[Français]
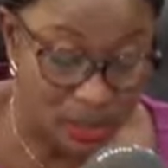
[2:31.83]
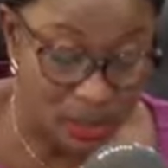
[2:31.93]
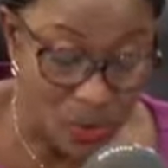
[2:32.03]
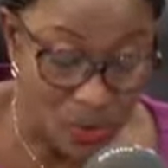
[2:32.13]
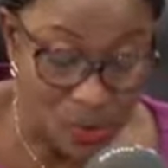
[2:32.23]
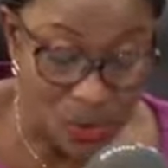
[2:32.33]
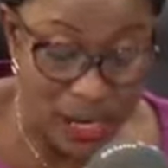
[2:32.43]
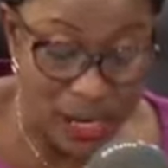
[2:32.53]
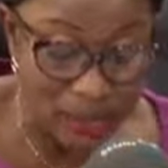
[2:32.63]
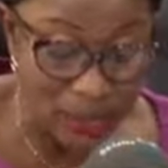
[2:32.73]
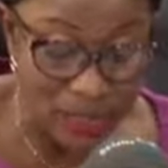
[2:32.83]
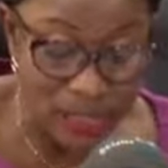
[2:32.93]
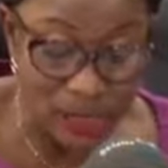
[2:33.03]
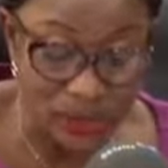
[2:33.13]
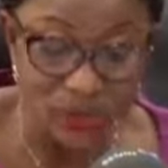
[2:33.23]
Non à la
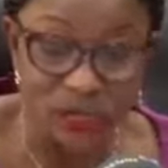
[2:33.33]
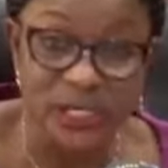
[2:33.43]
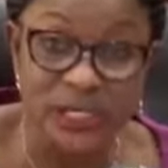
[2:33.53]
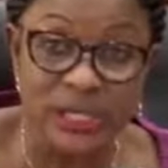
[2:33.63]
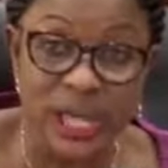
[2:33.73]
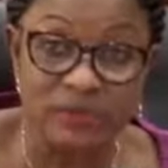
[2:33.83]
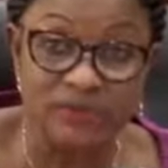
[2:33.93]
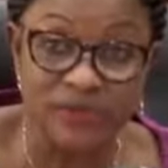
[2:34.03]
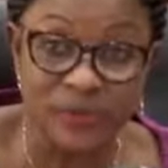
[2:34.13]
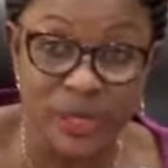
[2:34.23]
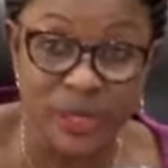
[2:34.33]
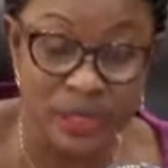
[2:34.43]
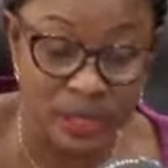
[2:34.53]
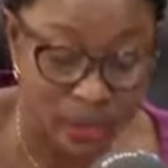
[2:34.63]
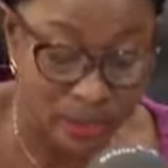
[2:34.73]
mutilation génitale féminine.